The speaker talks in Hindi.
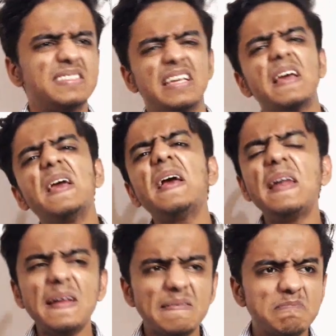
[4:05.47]

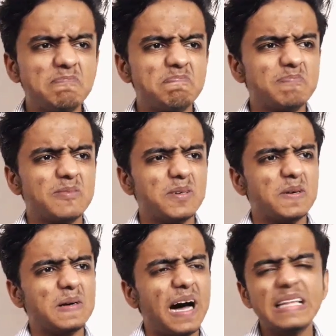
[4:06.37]
खैर तो
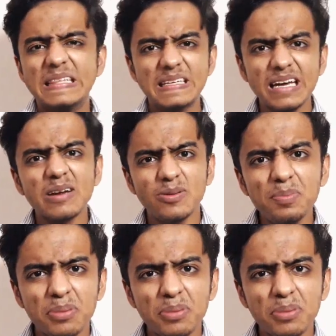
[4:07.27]
आज से अगर कोई